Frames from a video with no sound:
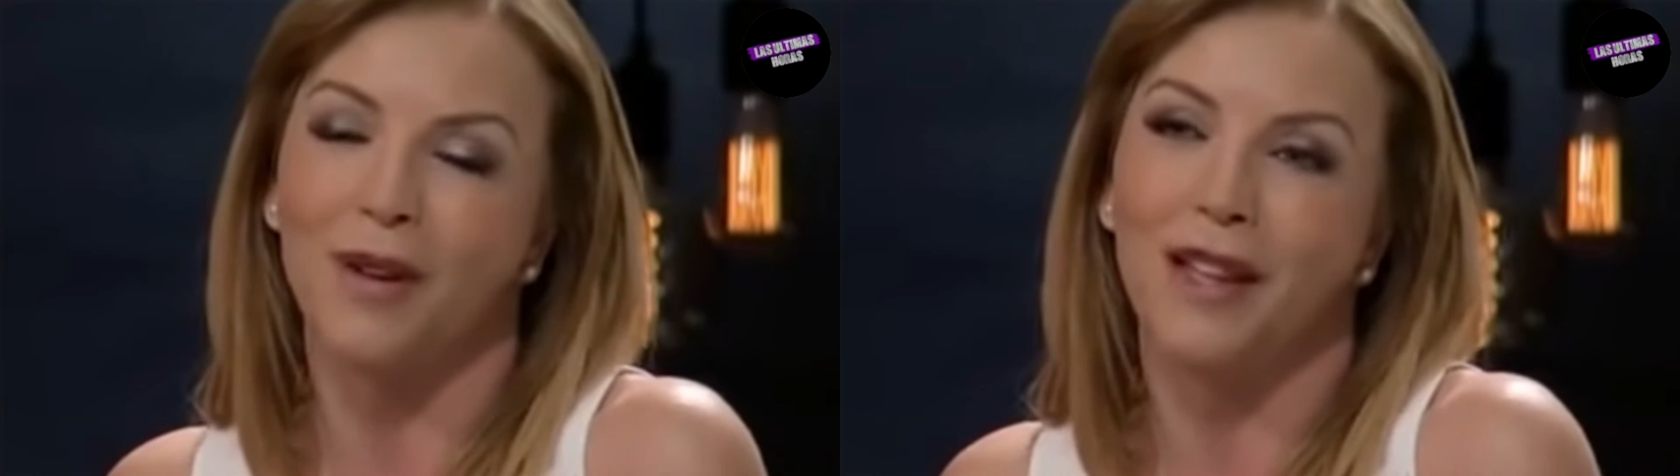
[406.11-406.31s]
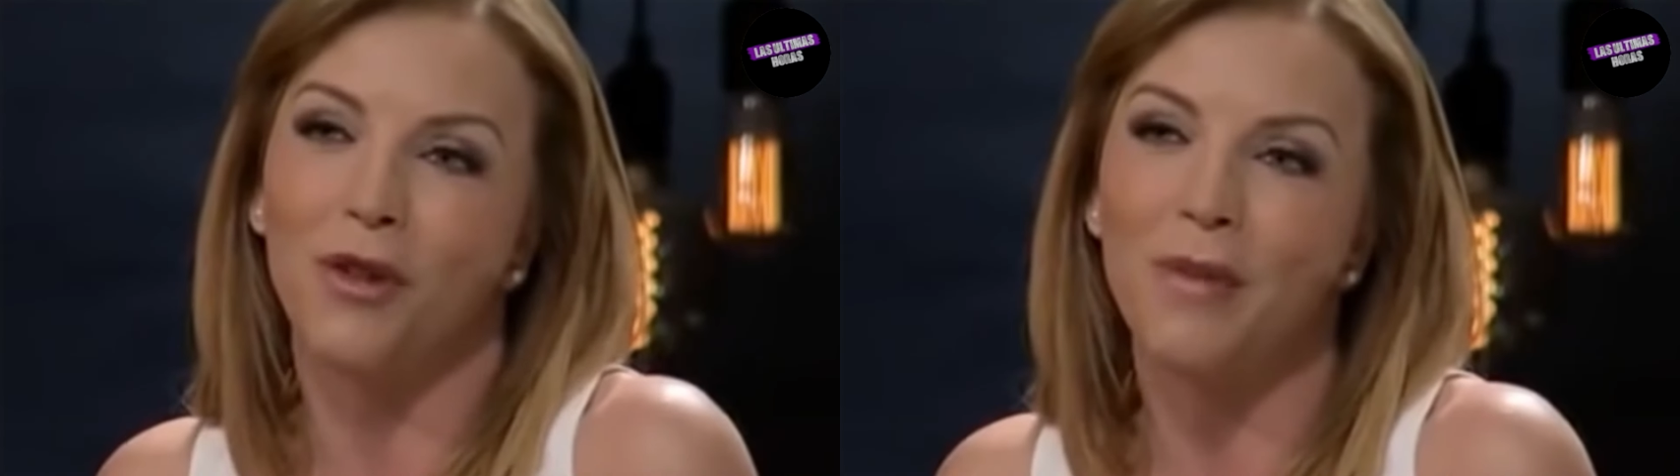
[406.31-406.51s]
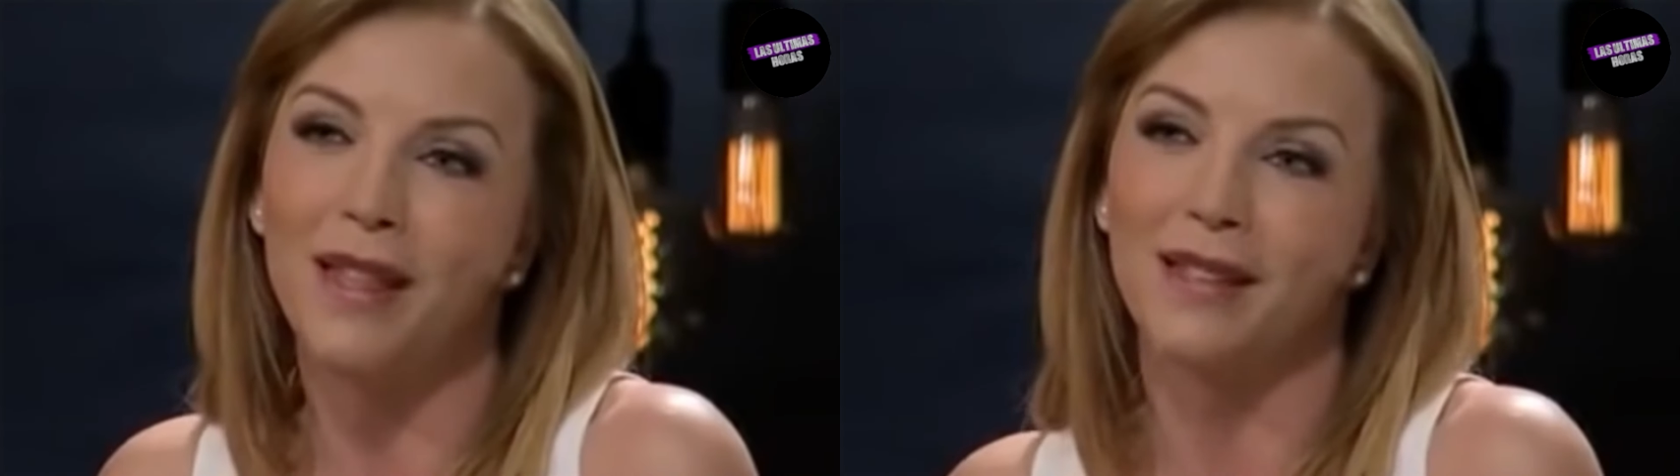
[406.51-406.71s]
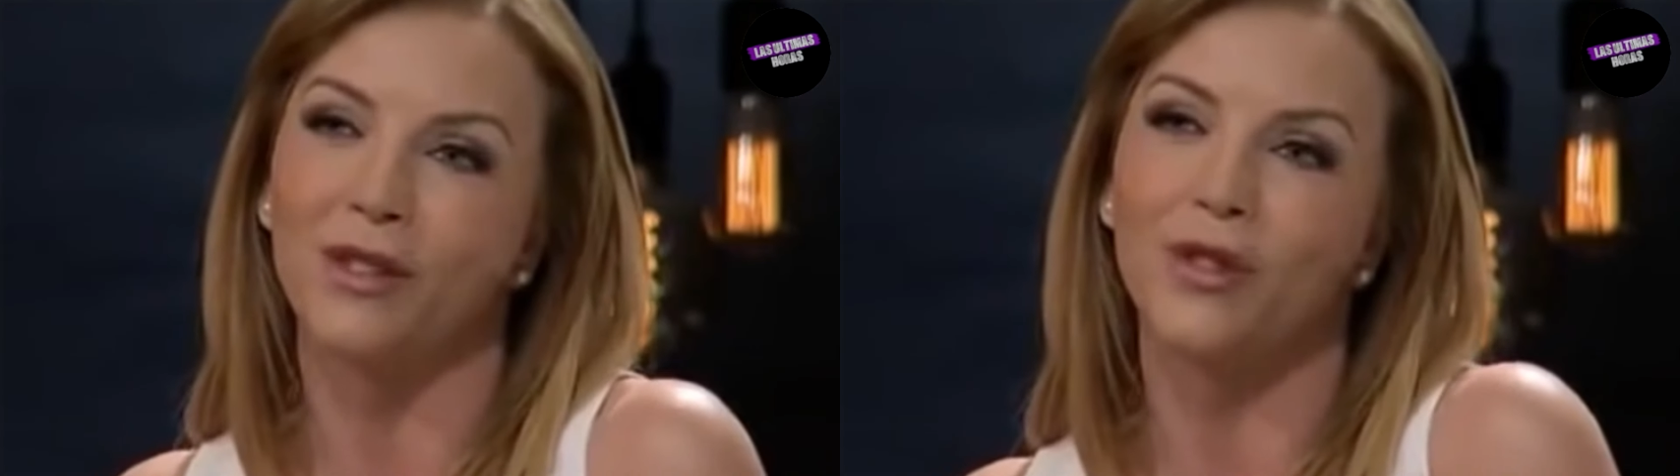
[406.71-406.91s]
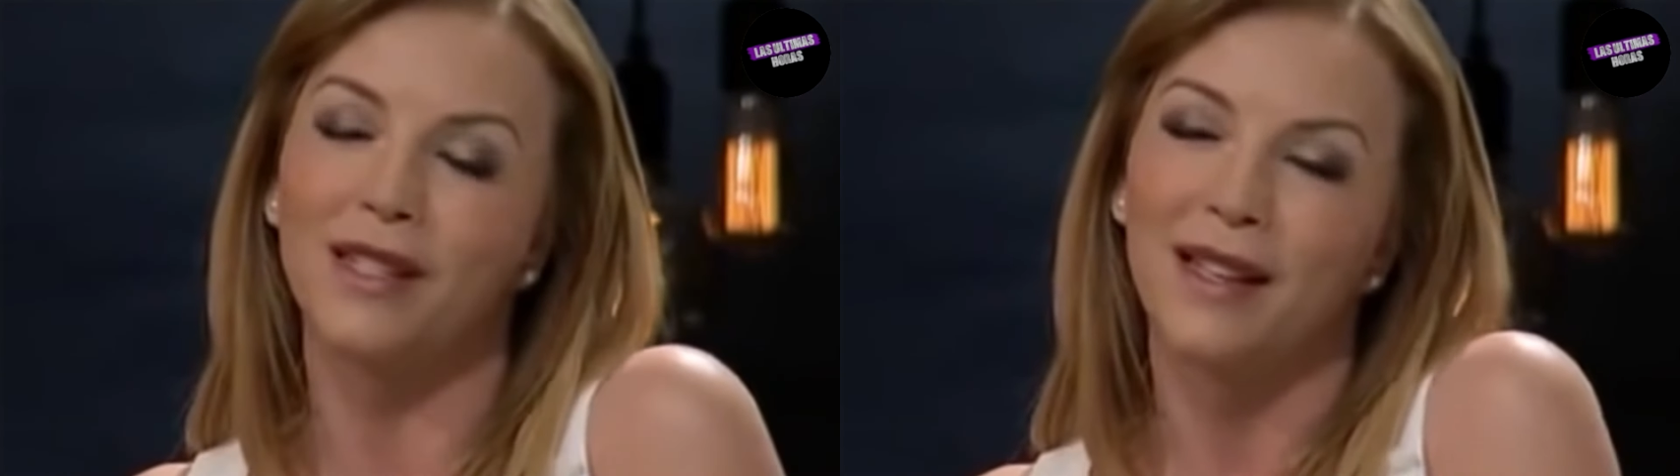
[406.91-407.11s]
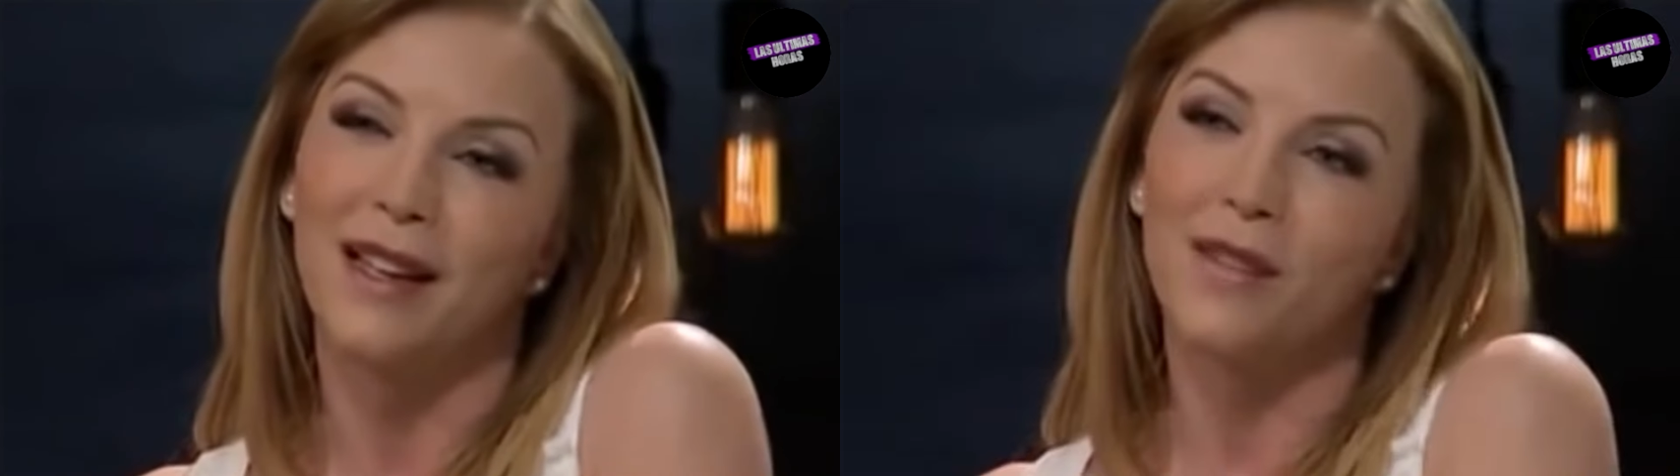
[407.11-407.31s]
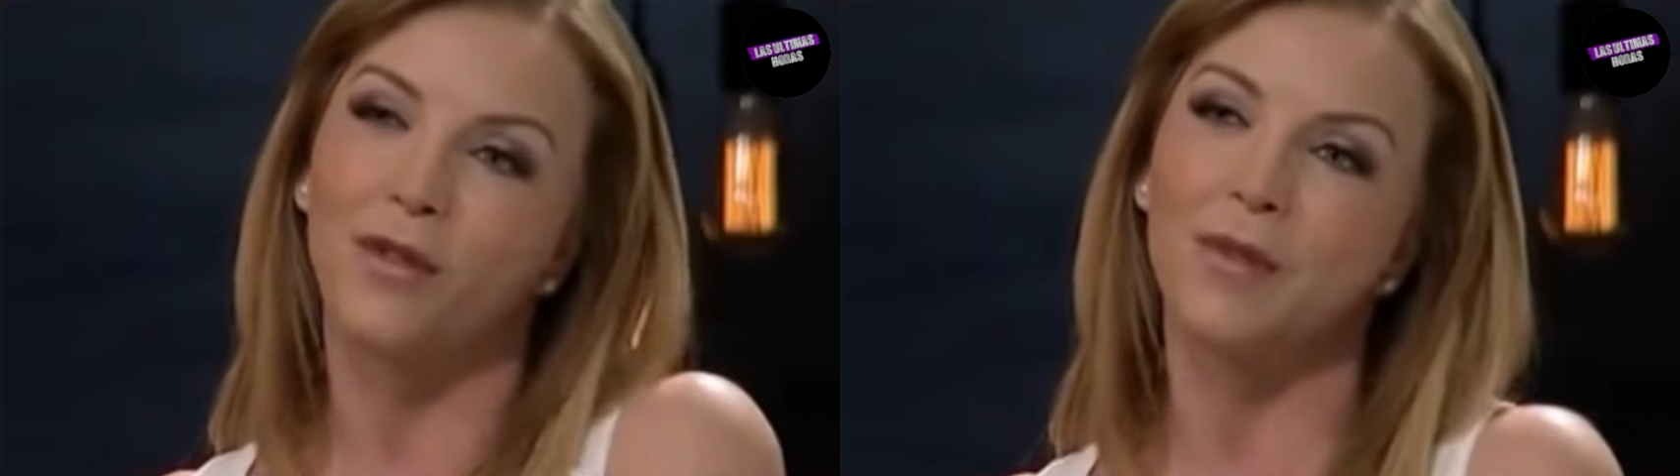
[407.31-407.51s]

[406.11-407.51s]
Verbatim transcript: me la dijo a medias. Entonces fue un